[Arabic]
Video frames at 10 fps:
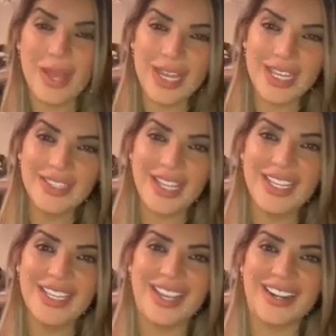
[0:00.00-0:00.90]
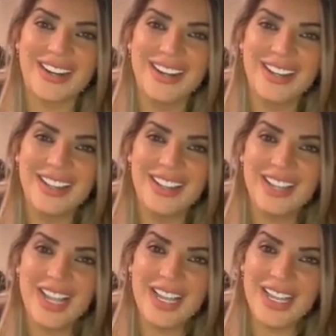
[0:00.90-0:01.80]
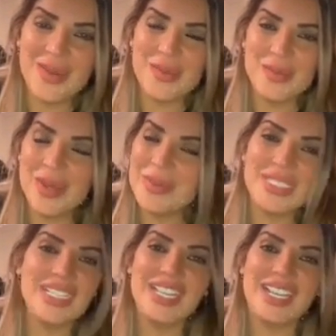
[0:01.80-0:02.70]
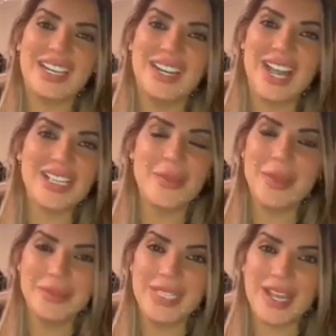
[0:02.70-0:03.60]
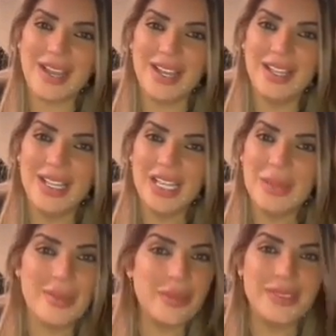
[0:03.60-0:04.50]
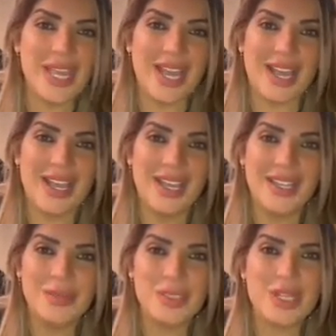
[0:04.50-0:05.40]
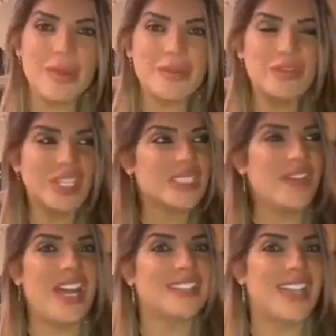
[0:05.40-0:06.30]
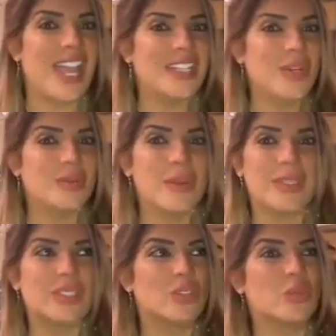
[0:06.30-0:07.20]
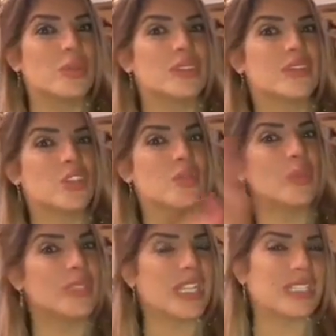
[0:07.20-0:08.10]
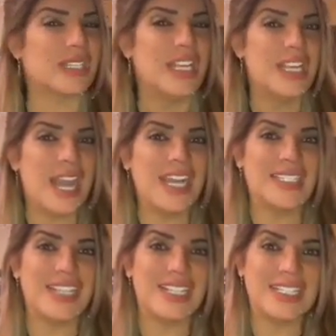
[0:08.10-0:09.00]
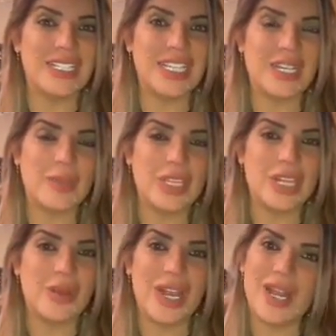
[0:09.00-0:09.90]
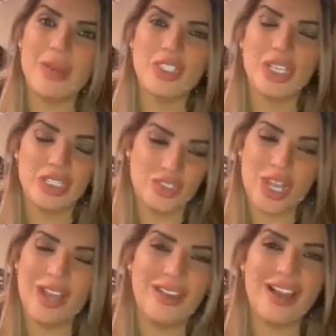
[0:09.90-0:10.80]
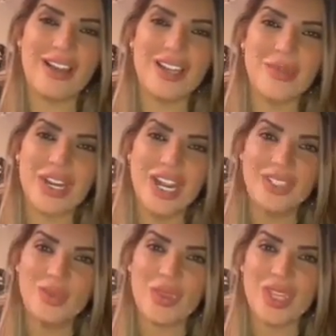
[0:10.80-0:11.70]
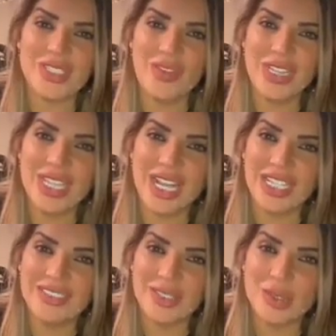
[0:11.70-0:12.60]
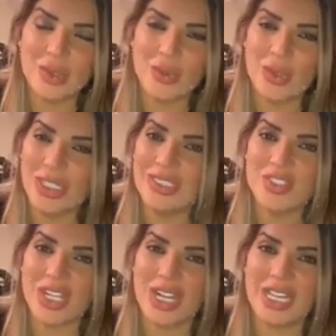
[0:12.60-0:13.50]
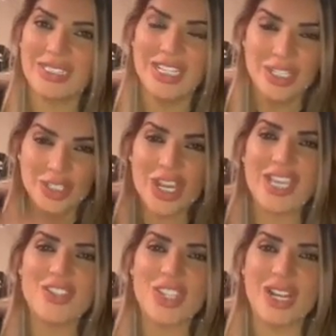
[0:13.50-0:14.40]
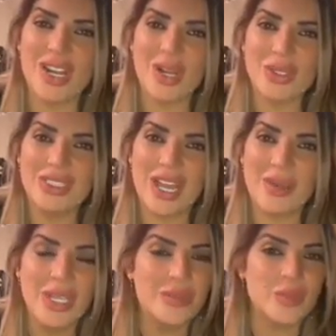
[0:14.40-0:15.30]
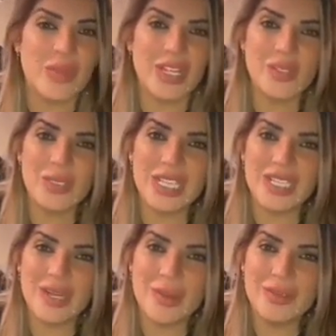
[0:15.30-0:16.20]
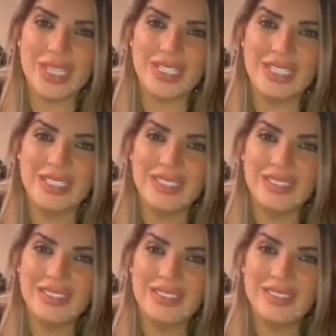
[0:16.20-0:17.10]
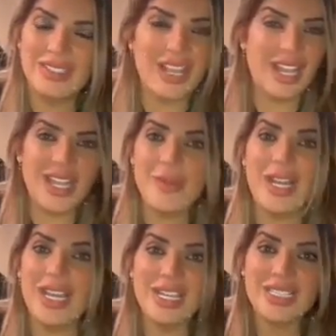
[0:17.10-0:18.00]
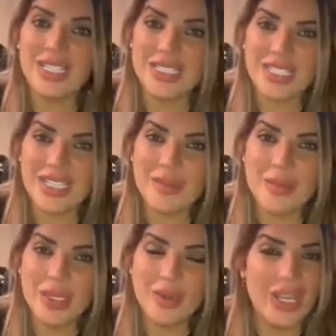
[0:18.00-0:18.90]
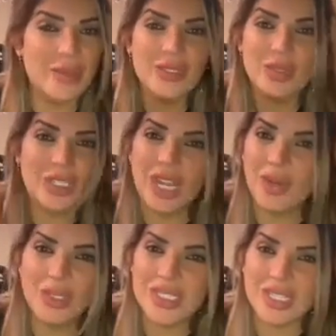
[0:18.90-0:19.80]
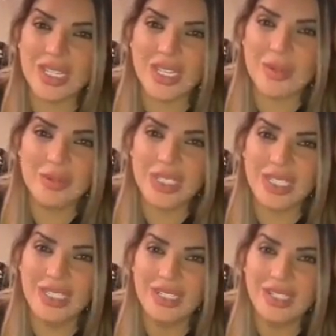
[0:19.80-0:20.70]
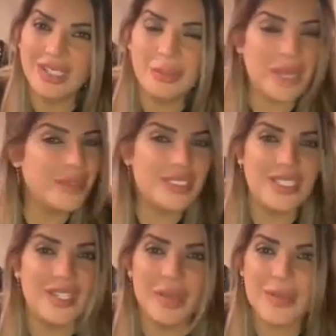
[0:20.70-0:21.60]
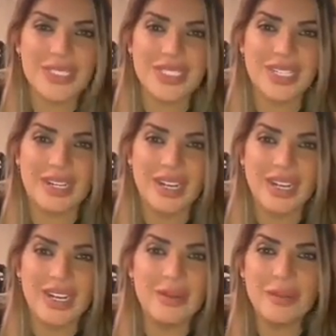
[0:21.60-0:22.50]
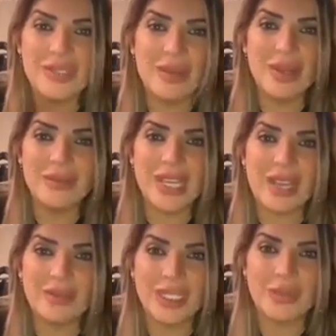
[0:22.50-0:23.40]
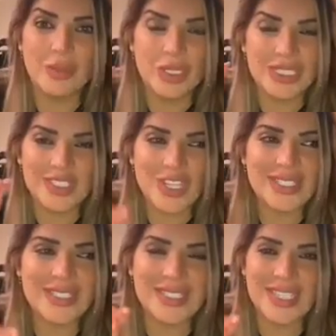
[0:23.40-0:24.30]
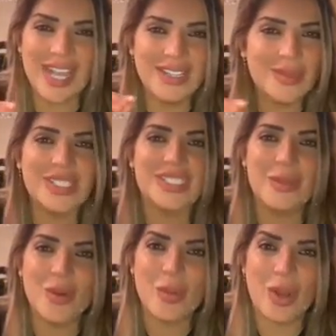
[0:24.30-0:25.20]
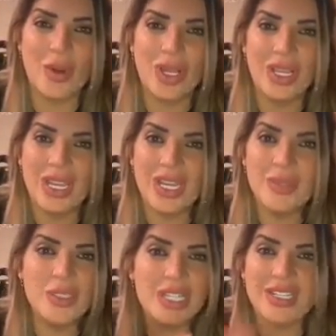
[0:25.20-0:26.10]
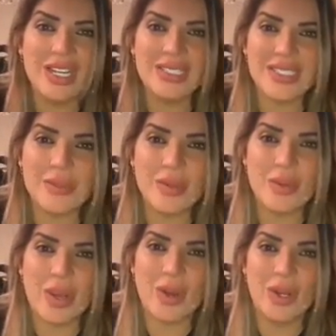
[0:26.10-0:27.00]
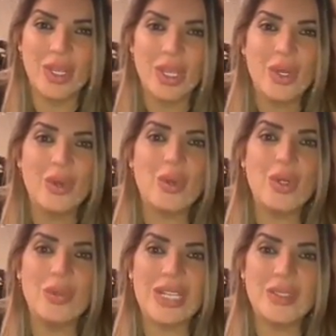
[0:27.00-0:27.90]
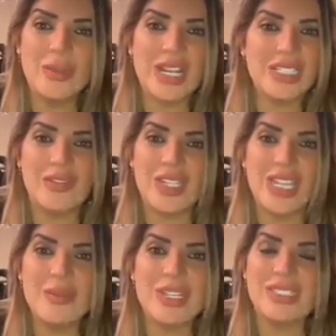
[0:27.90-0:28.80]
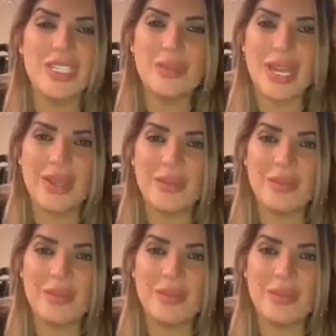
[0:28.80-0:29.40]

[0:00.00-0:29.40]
عيب علي اتغير عيب ما بصير هذا مبدا مبدا مش لما بتفتح صفحات ثانيه وبتشمط بدك اعداد كثير كبيره وهلا مش ان شاء الله قريبا رح تتوثق صفحتنا على التيك توك وعده شغلات جاي ان شاء الله لقدام مش معناته بيتغير مبدئي لا عيب علي اصلا اذا تغير مبدئي وعيب انتم تلحقوني اذا تغير مبدئي ما بصير ما بصير المبدا مبدا طيب الشخص الصادق بتستمروا معه اللي مو صادق لا تستمروا معه وكل اولادي وبناتي في كلمه كثير